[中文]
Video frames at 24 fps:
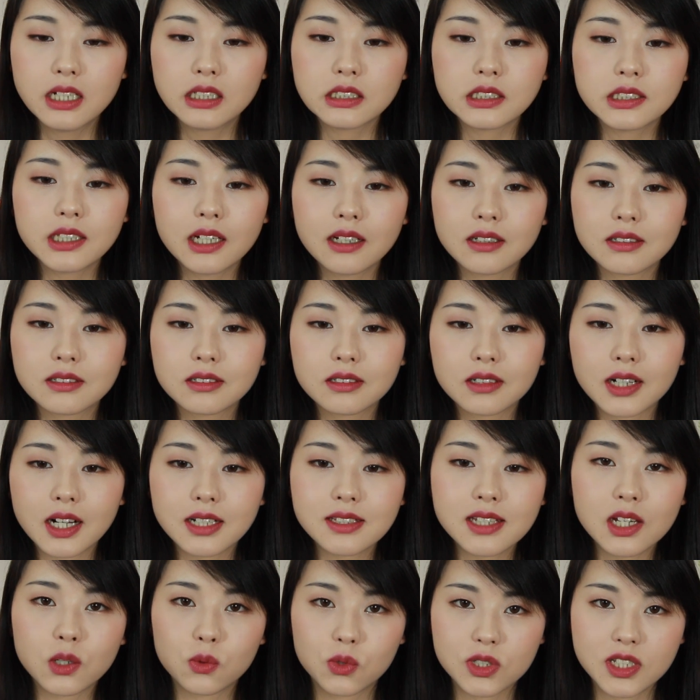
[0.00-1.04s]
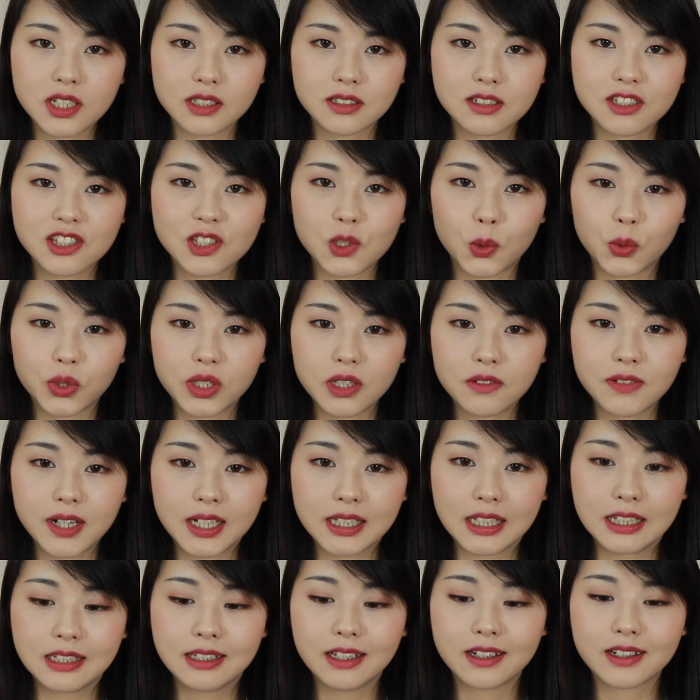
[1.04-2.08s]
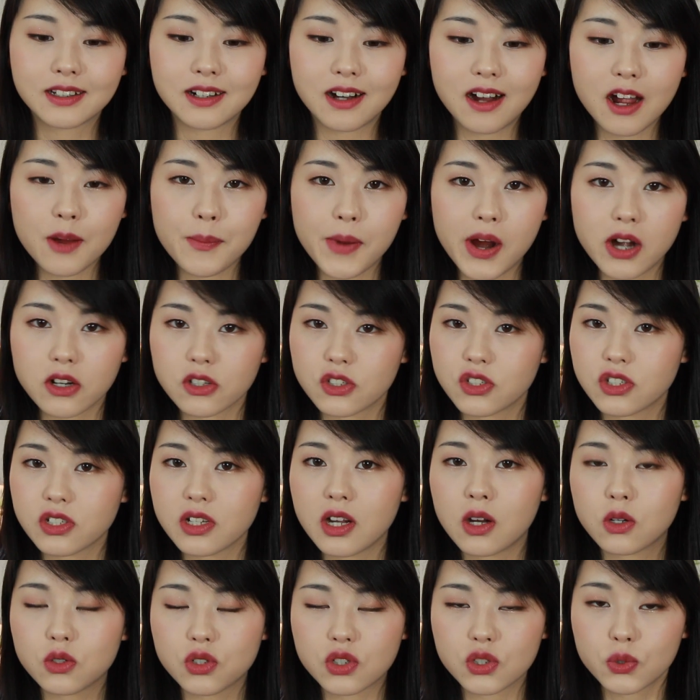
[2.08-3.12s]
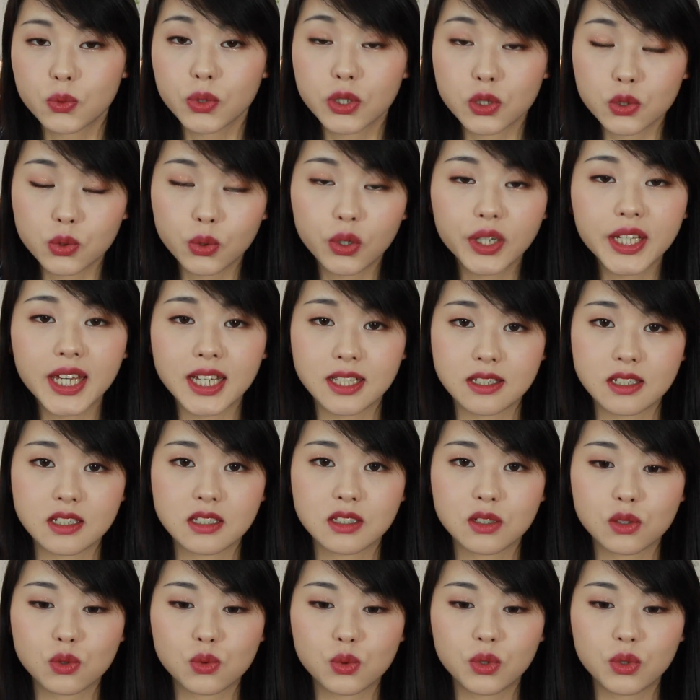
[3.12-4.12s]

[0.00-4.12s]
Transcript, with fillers: 像刚才我讲的走伊娃的那个二百二十七号是会戳眼睛的，